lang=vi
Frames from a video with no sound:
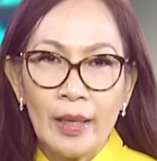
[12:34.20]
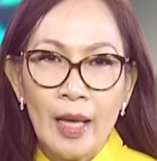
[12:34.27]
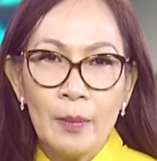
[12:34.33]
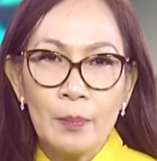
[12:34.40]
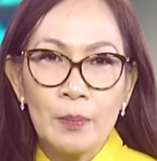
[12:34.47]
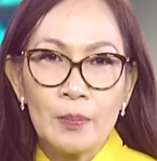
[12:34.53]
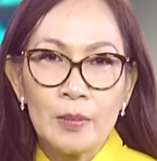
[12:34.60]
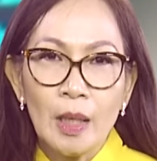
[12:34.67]
và
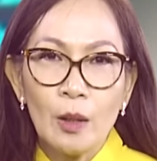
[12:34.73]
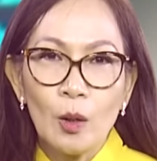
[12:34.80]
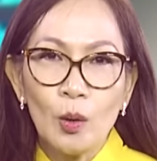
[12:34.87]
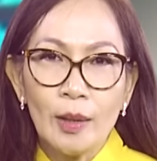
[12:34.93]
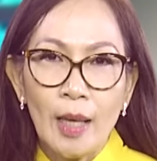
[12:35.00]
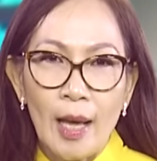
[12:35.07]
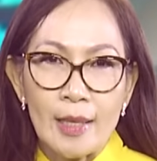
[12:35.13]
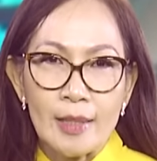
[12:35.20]
đêm rất
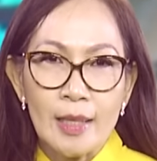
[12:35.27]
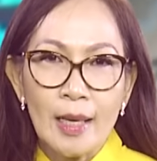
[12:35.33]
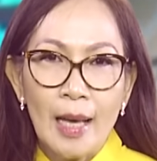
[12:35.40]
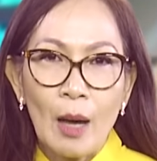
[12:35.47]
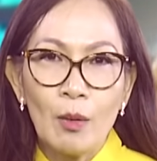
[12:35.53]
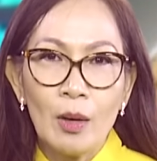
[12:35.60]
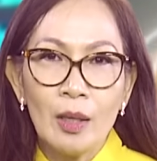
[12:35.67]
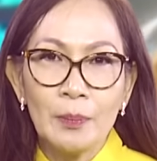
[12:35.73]
có thể sẽ
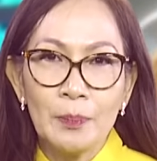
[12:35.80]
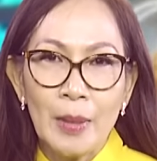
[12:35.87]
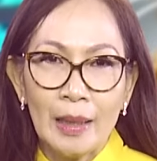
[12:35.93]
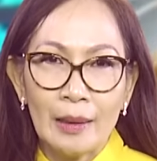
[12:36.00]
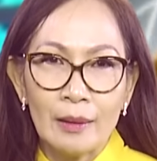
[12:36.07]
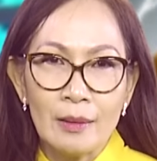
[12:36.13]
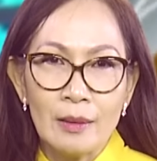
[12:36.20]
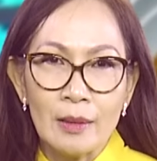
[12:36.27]
cao hơn
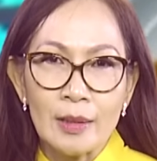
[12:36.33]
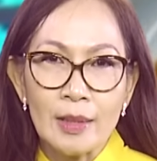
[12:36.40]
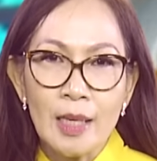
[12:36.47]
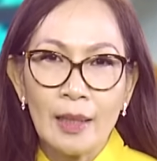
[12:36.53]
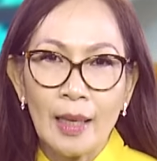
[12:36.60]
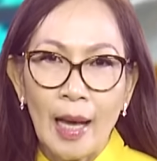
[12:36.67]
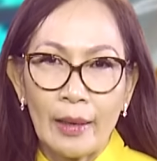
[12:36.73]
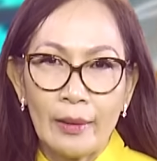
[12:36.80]
bình thường
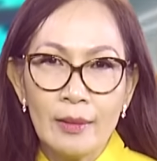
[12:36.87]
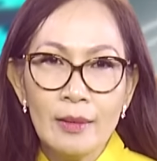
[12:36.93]
trên cả